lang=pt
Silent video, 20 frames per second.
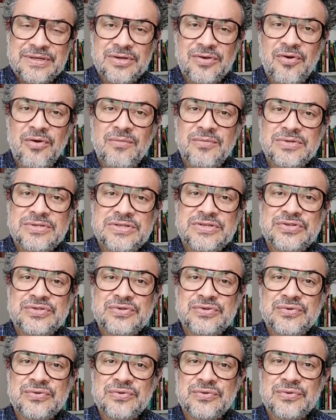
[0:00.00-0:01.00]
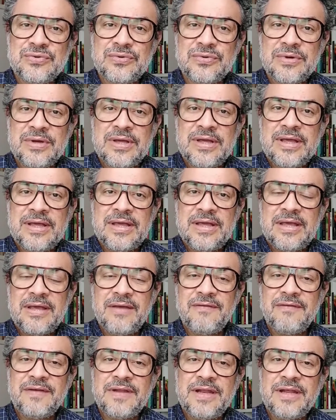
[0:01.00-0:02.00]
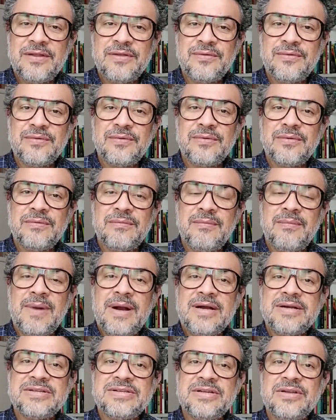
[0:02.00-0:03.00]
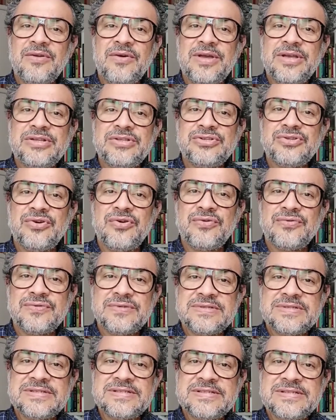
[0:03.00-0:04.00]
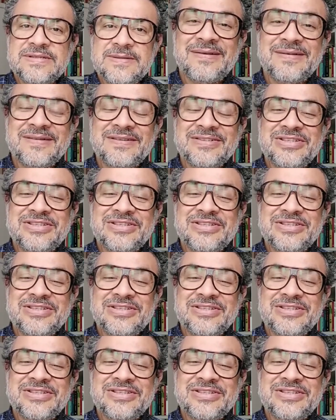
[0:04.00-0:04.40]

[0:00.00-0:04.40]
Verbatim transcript: E como disse o reverendo Martin Lloyd Jones,